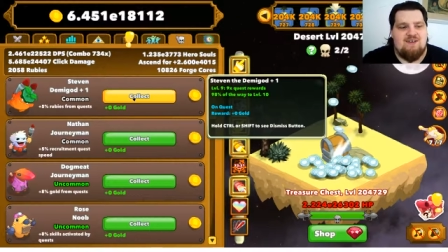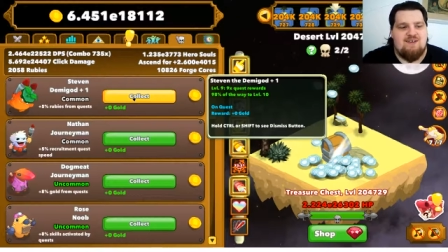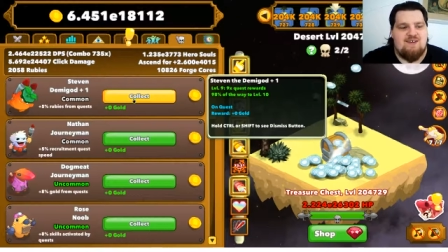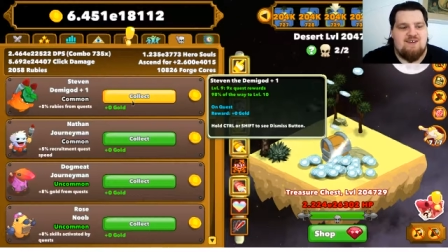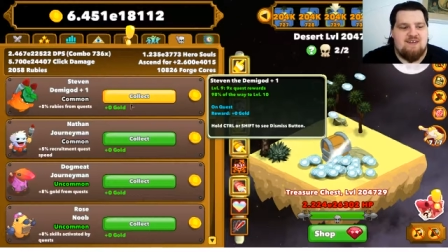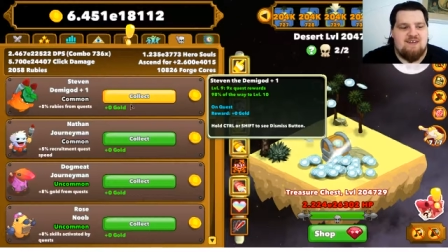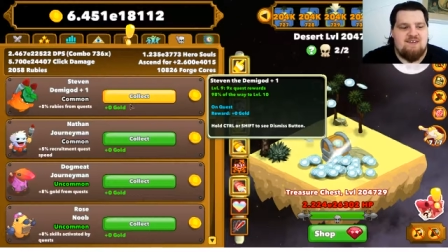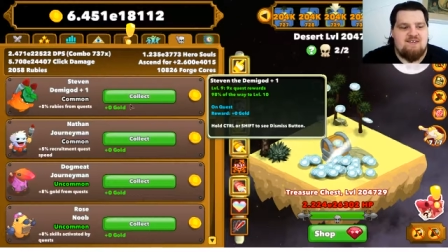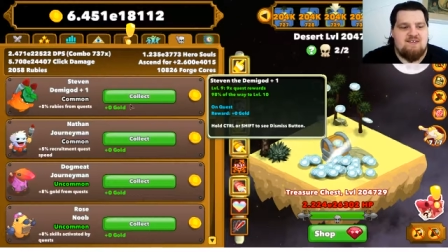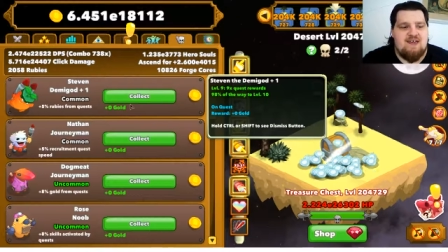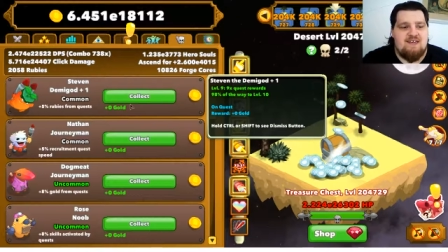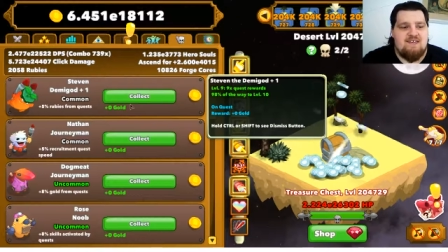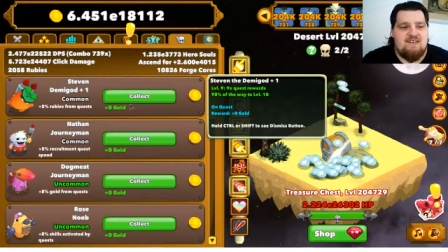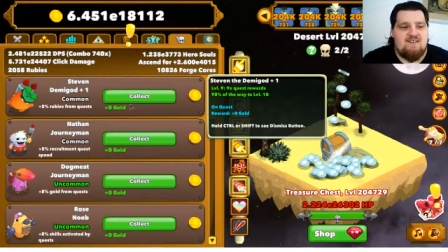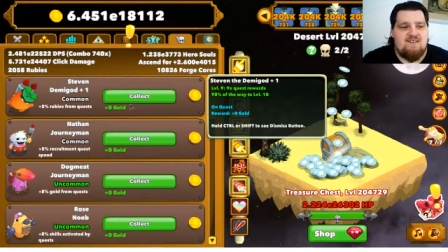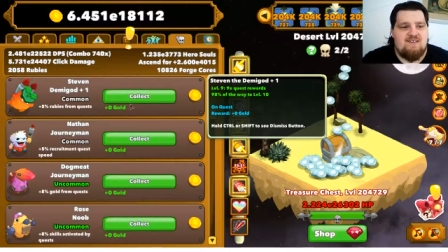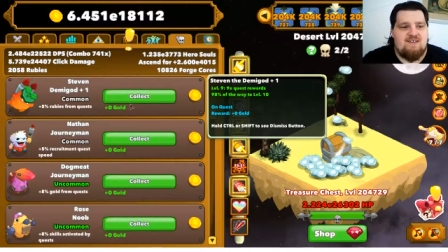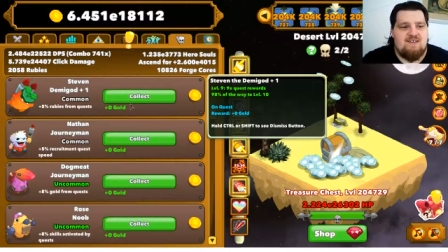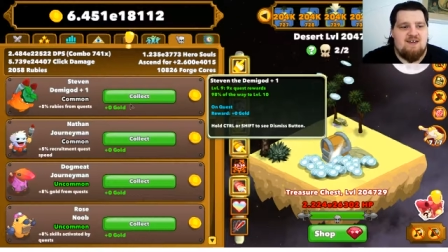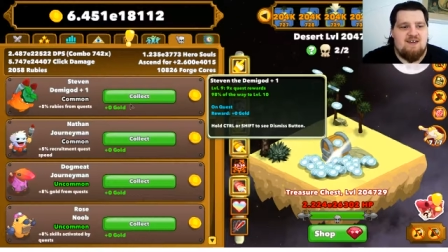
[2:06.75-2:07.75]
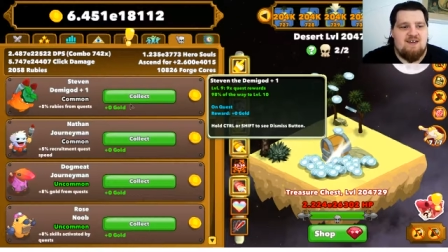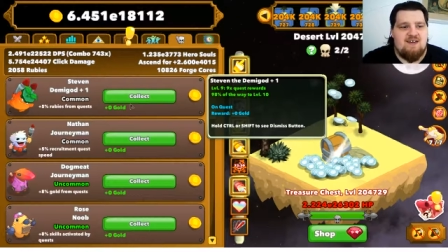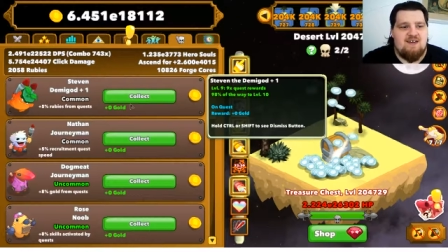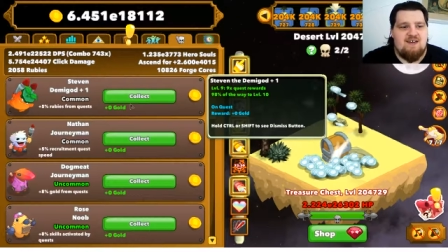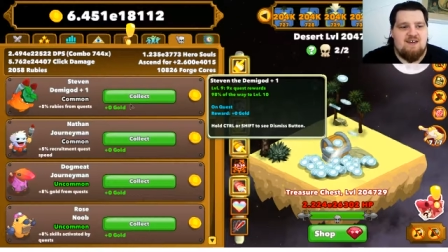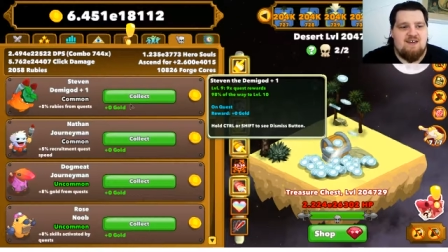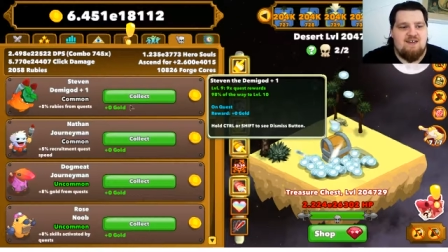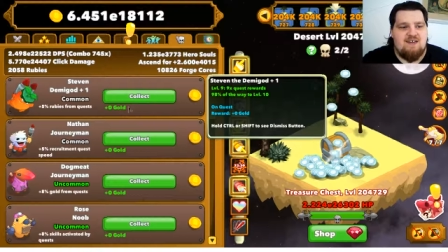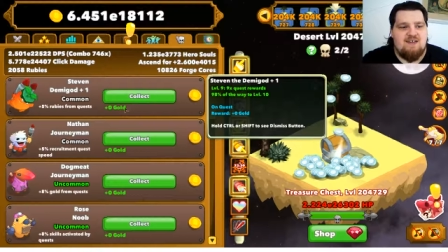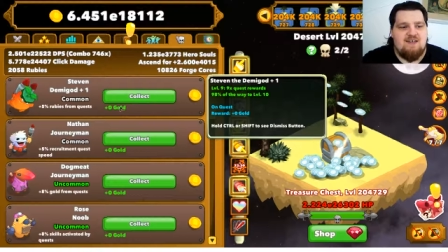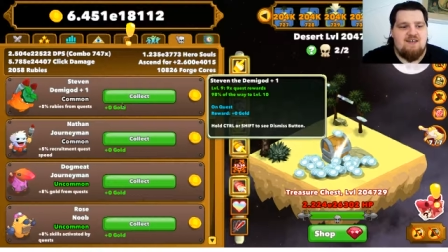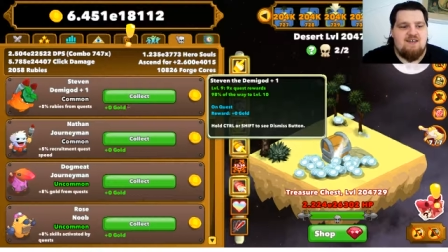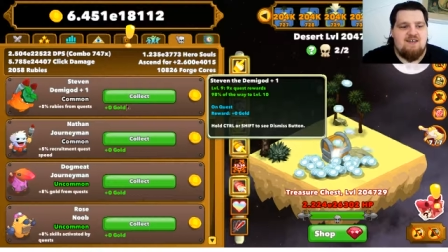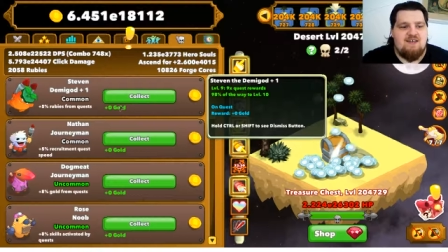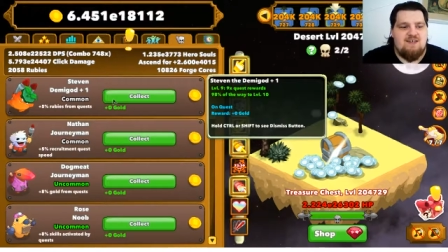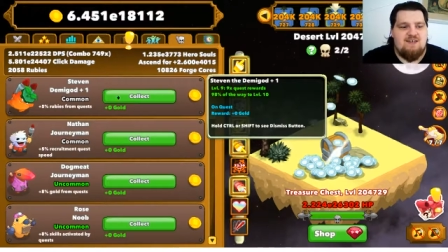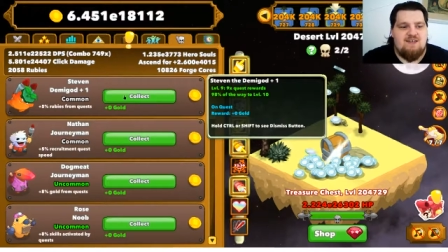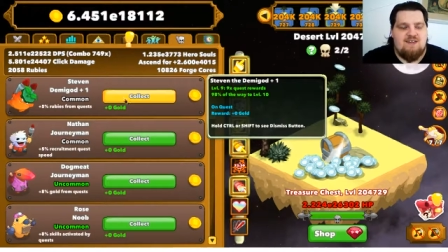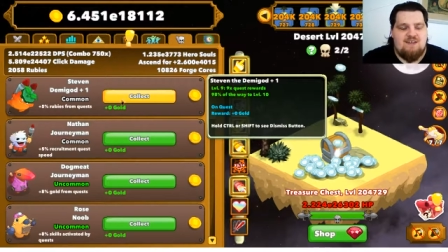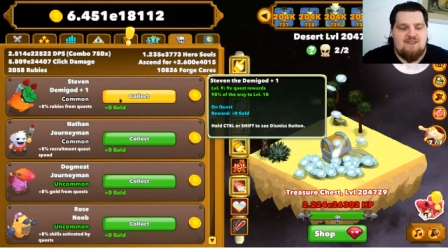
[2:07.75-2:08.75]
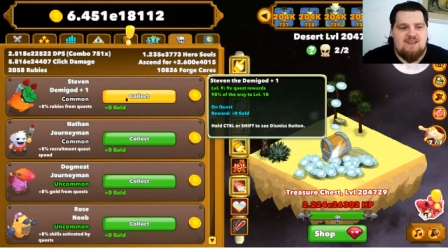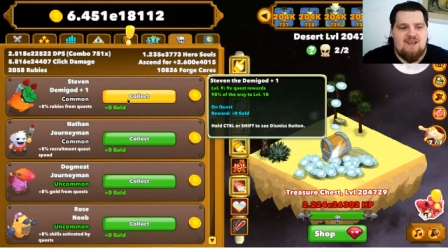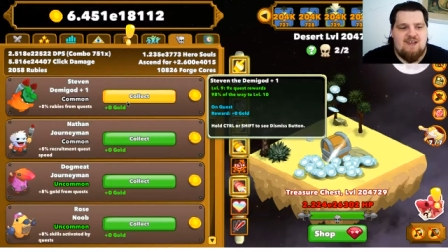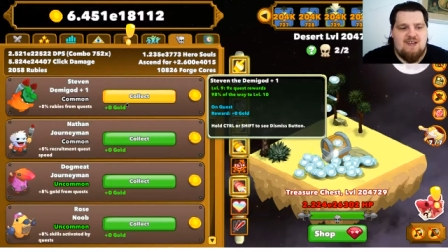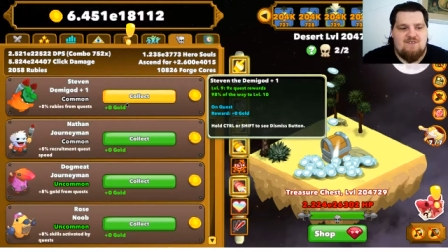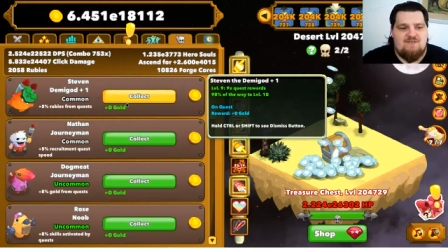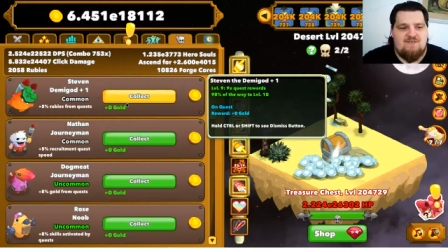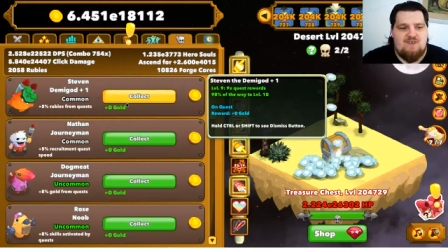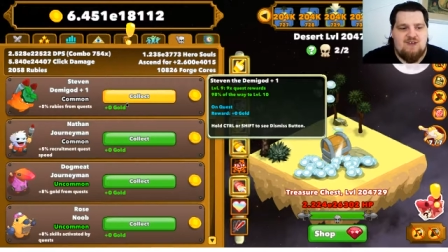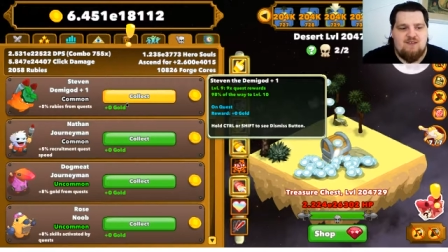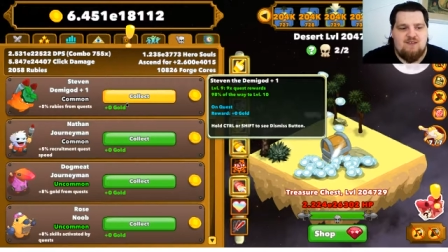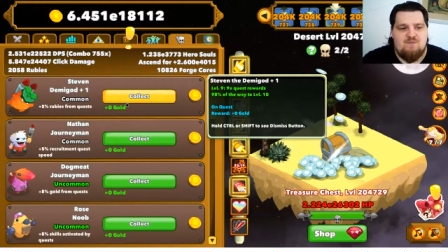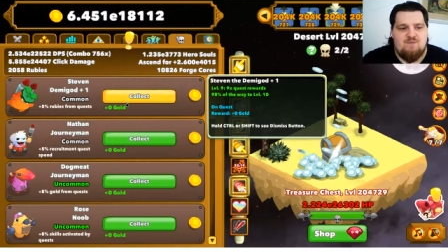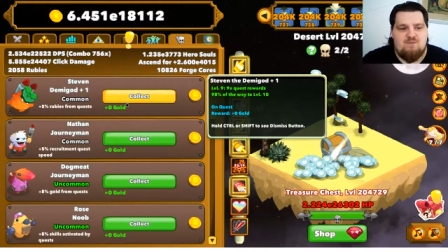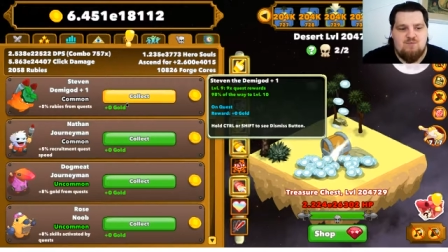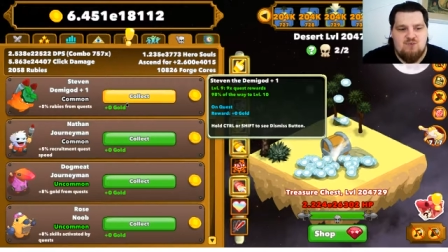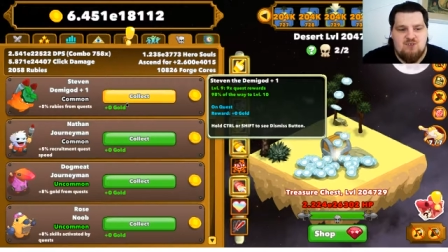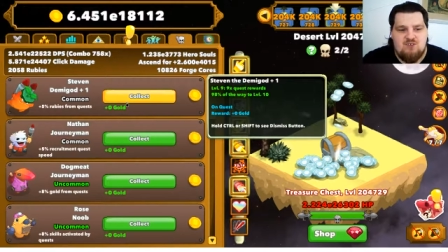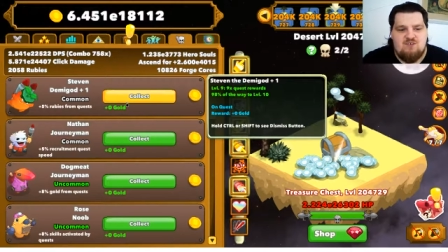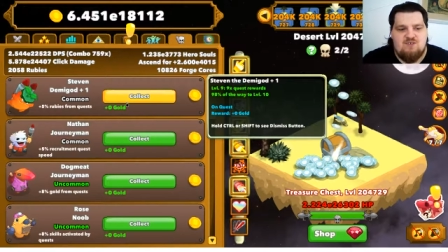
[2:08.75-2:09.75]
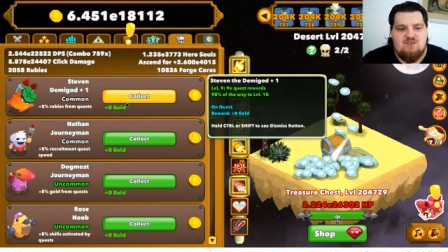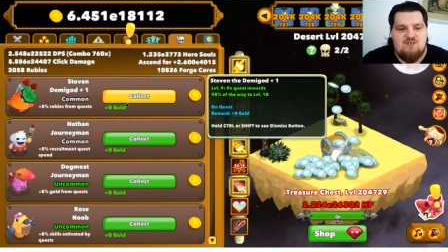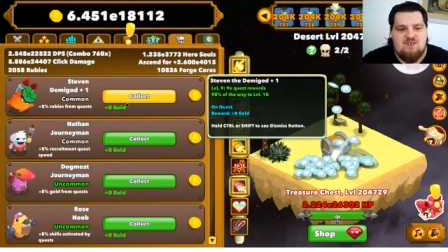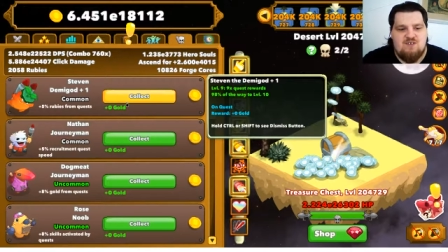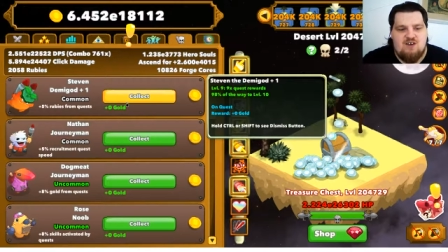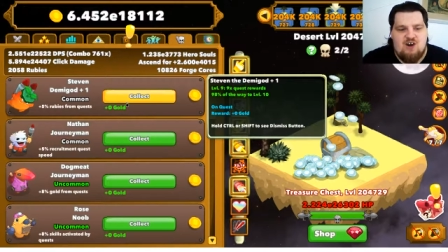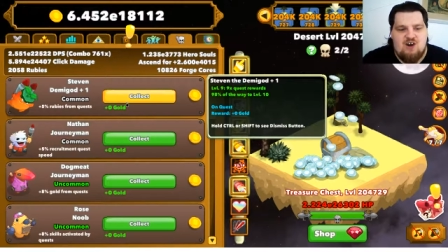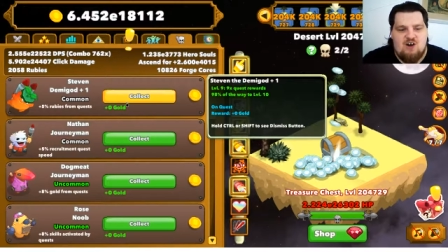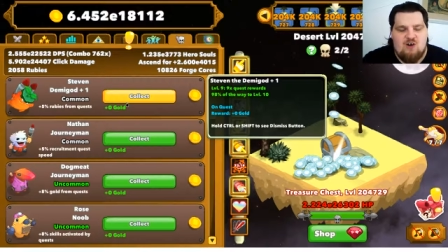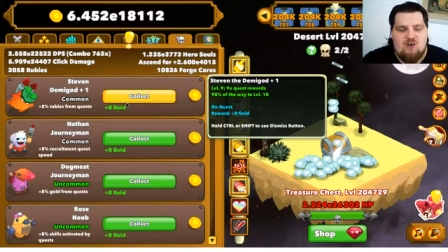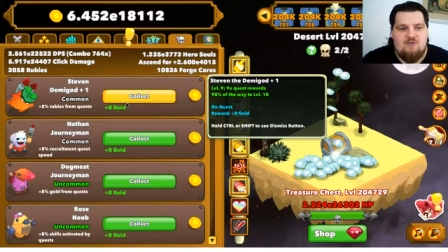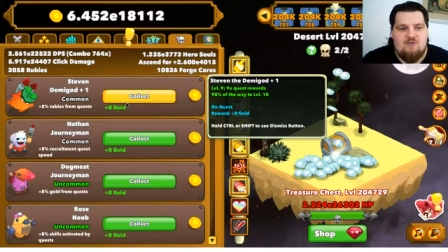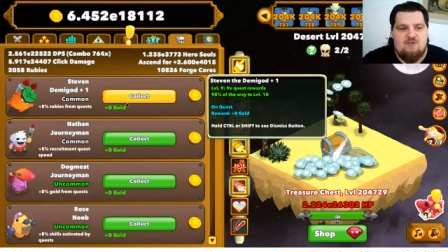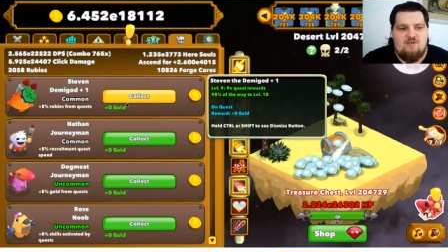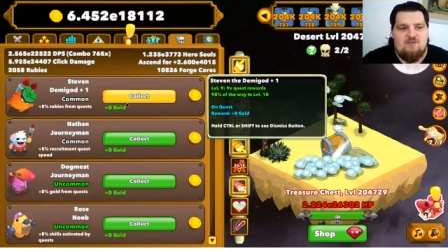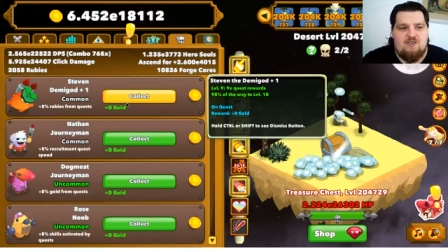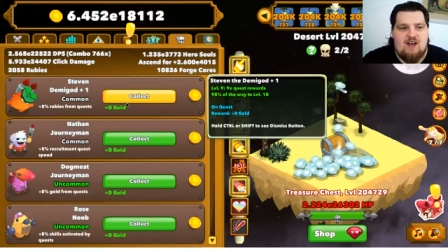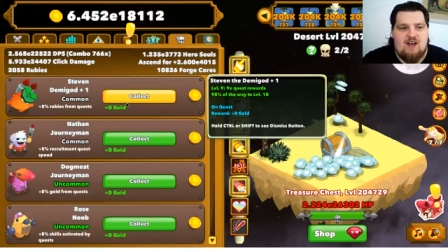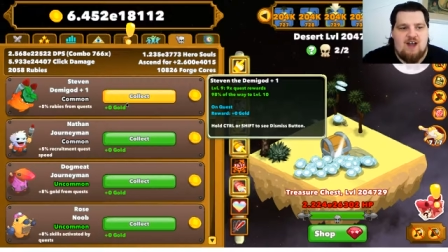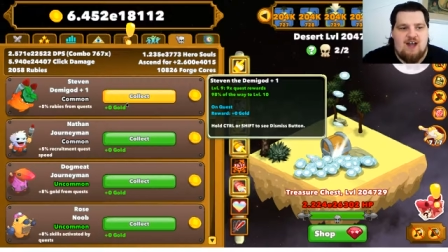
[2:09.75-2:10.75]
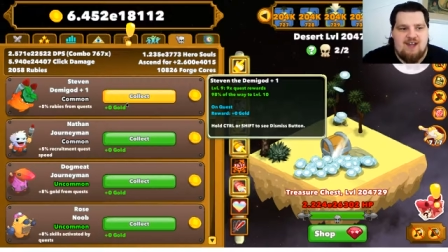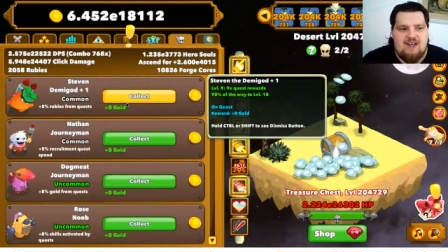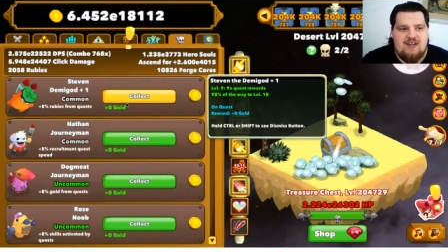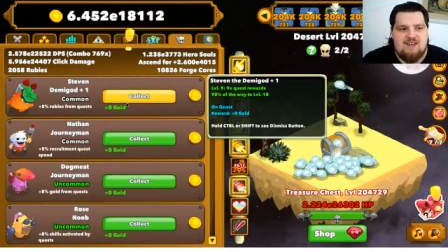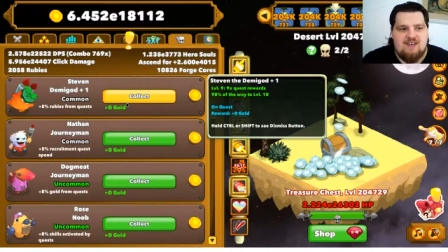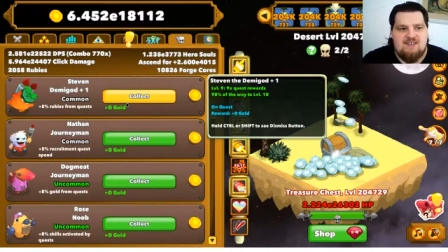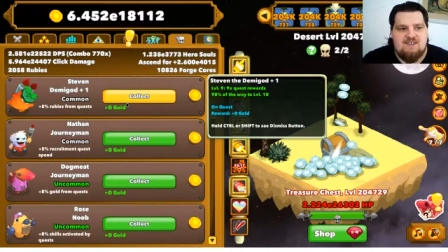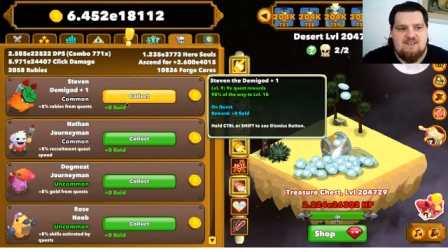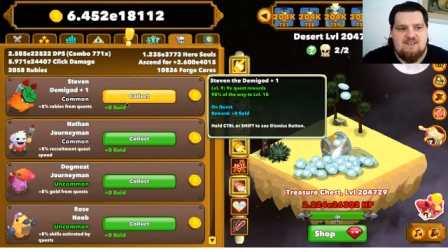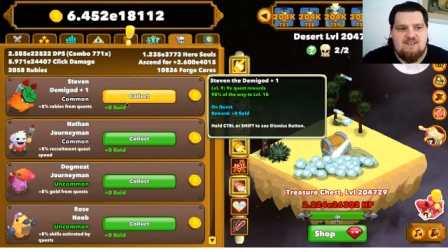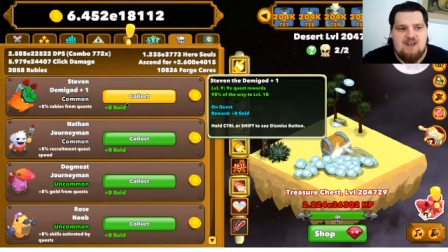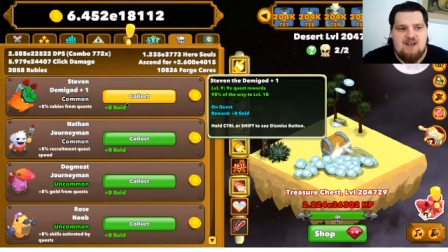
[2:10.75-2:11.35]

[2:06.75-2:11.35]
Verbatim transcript: Das heißt, äh, der Wert müsste auf 1,